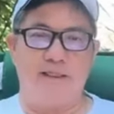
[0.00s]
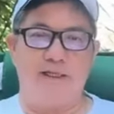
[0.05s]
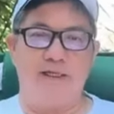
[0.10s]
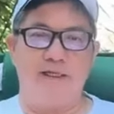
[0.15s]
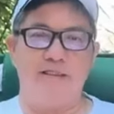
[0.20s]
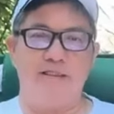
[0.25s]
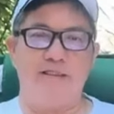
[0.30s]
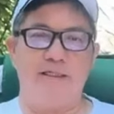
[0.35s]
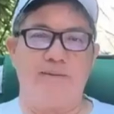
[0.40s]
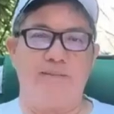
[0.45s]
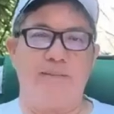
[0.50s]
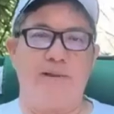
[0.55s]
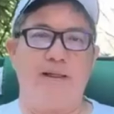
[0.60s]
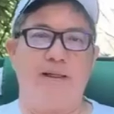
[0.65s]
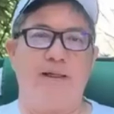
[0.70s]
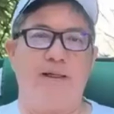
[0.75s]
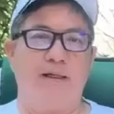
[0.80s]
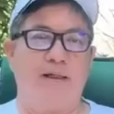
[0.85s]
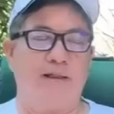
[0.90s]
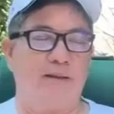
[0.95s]
về cha
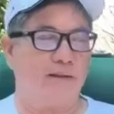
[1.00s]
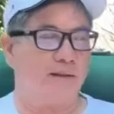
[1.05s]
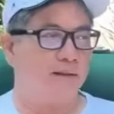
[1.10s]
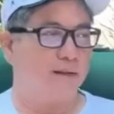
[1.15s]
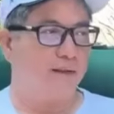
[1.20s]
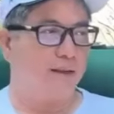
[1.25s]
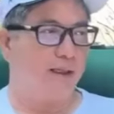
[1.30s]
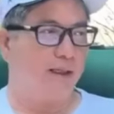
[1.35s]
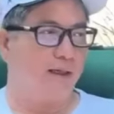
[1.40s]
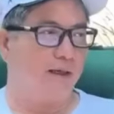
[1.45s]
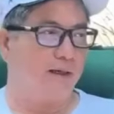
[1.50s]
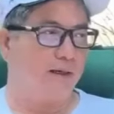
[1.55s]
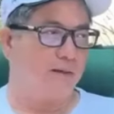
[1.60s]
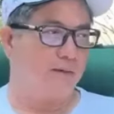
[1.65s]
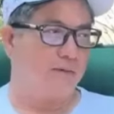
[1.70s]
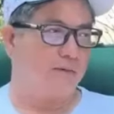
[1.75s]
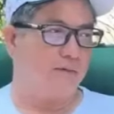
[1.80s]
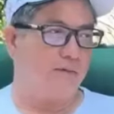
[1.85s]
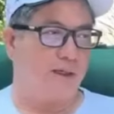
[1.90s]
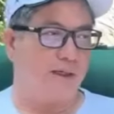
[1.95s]
mẹ, đứa
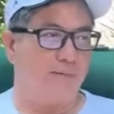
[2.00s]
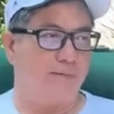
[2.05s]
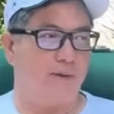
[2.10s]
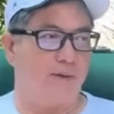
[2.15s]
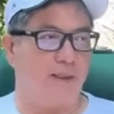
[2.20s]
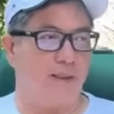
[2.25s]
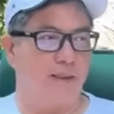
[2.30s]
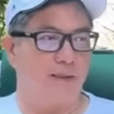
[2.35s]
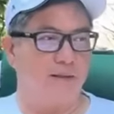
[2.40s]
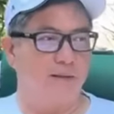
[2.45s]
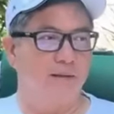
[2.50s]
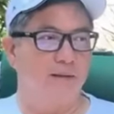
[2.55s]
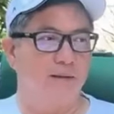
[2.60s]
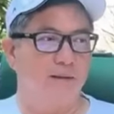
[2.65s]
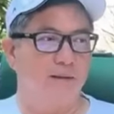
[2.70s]
nào qua bên